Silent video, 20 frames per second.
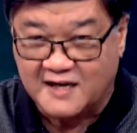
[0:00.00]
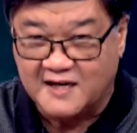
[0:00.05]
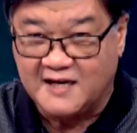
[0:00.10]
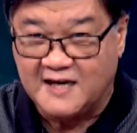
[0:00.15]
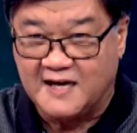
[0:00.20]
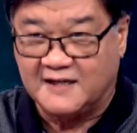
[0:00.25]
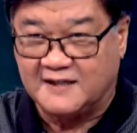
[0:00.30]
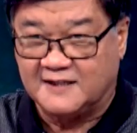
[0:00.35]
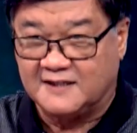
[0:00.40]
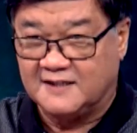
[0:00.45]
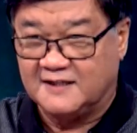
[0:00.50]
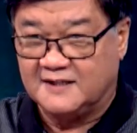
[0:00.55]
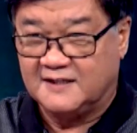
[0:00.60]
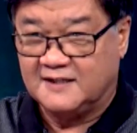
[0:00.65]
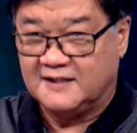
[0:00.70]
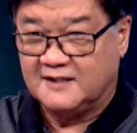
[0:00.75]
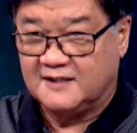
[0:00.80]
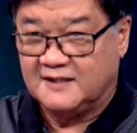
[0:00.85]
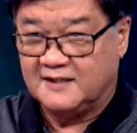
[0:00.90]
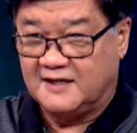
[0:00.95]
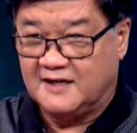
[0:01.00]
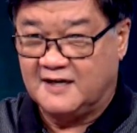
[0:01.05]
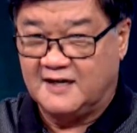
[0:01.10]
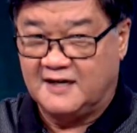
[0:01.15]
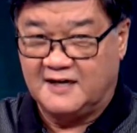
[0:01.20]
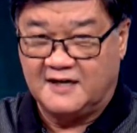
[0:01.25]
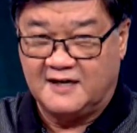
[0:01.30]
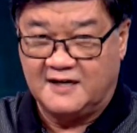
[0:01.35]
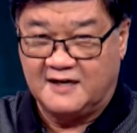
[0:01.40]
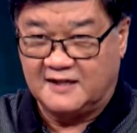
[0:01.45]
yan.
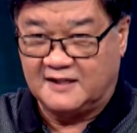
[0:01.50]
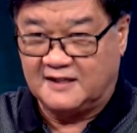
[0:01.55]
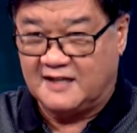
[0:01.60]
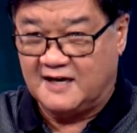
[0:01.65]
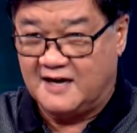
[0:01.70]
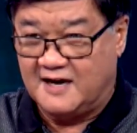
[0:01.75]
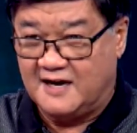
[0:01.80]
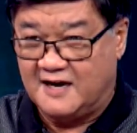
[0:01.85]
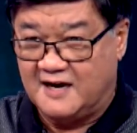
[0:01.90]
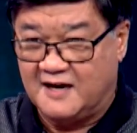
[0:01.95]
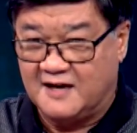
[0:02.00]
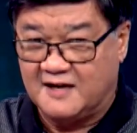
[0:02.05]
Uh, ta, Kaya